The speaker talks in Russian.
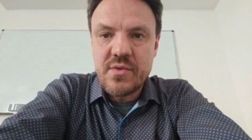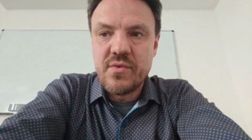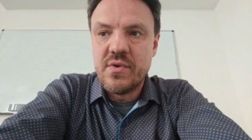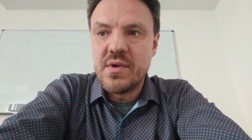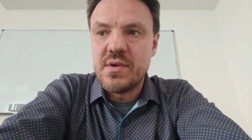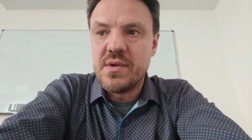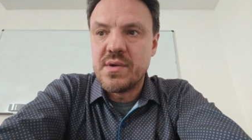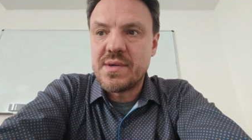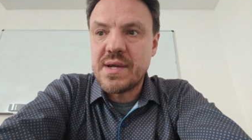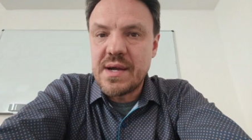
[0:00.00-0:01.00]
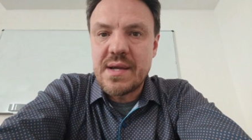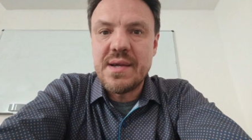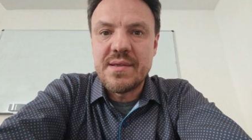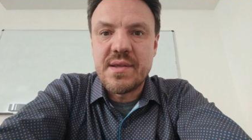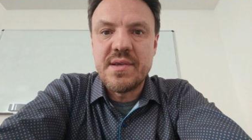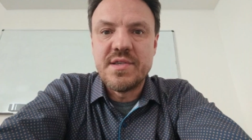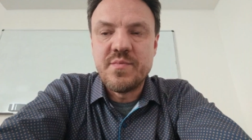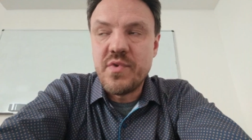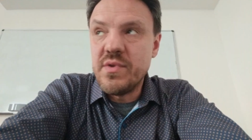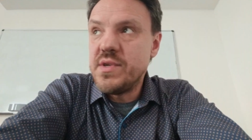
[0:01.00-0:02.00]
то э, как это
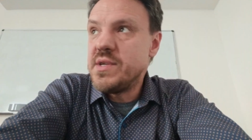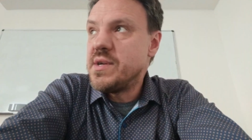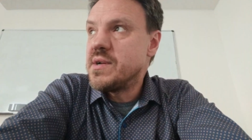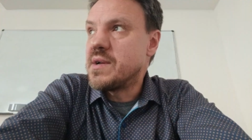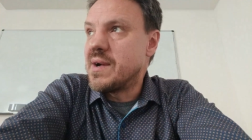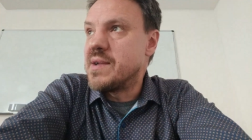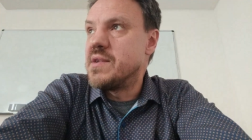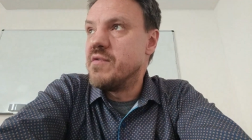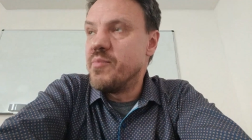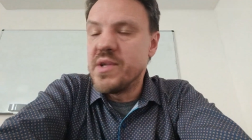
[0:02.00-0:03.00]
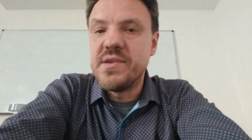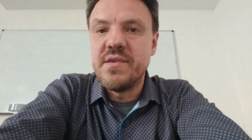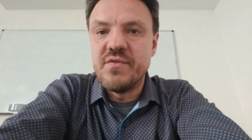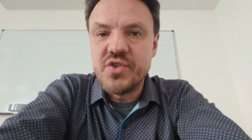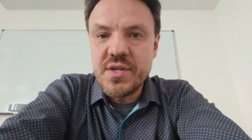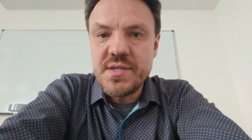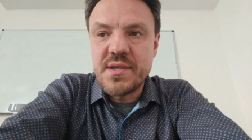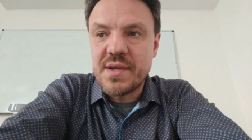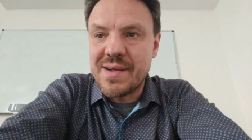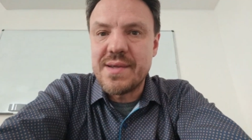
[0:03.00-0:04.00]
исполнить, как это воплотить в жизнь,
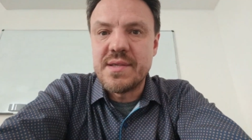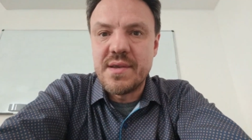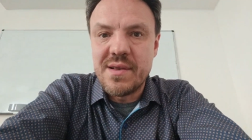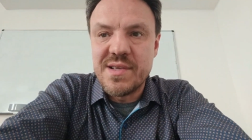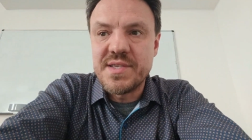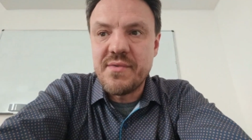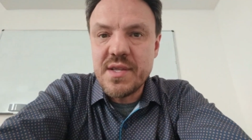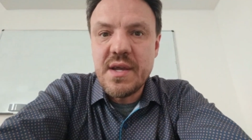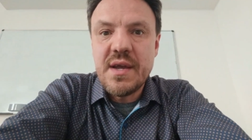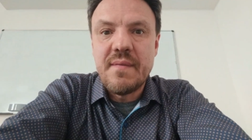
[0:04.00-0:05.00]
как это реализовать,